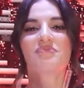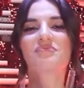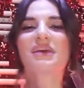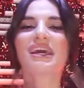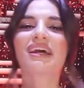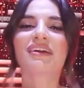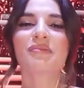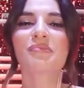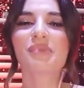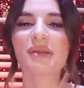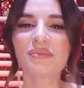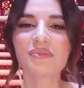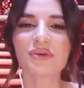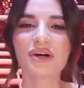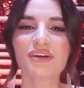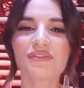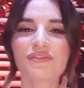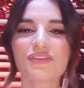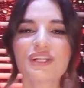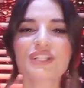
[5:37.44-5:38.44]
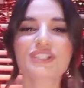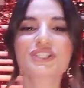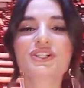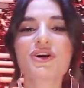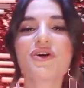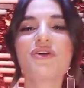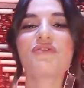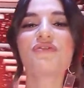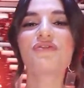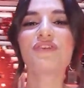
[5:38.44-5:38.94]
Первый прямой эфир
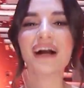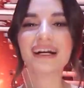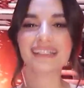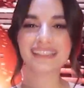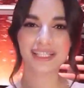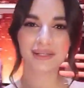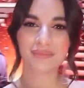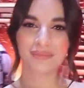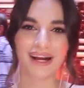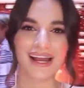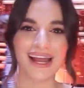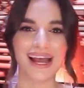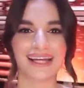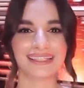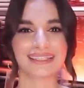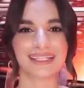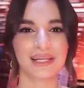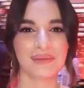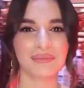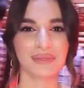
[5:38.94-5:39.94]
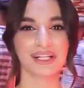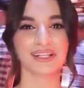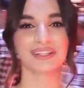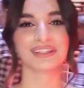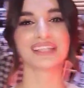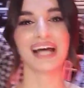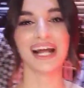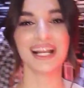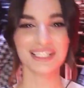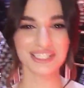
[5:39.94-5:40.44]
шоу «Фактор Бай» отгремел.
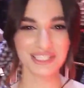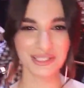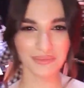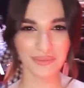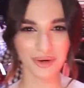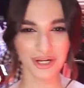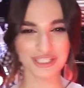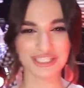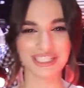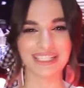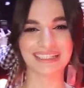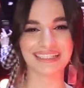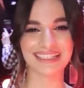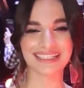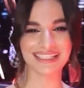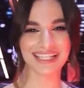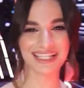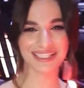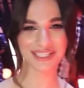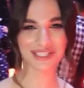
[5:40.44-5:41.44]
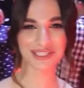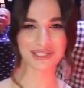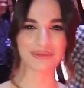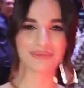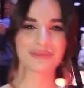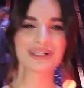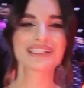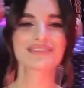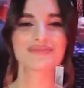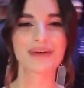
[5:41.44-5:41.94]
Дальше больше. Это значит, что
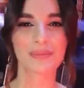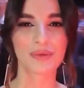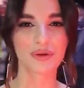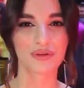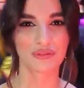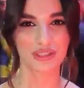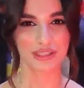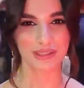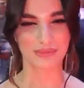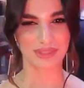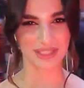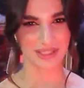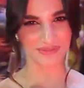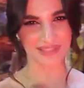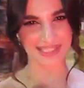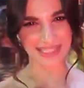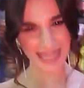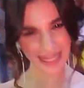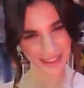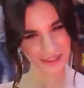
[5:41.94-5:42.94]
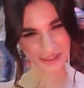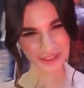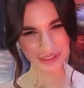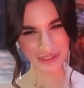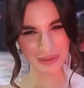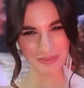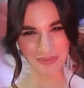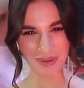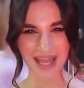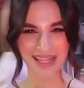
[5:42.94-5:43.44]
мы с вами увидимся в
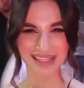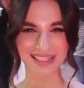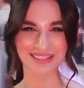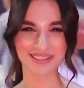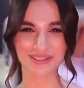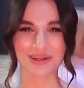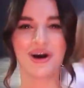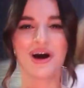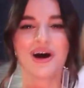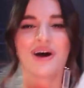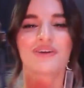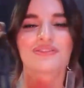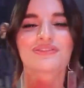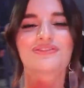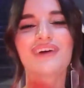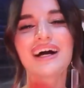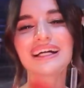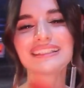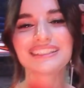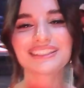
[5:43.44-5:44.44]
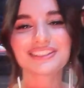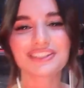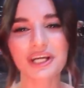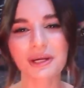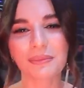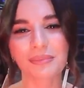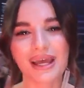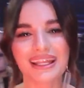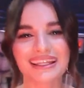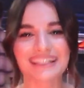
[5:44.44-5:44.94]
следующую пятницу в
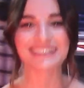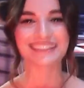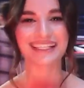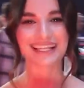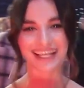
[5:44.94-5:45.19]
20.45 на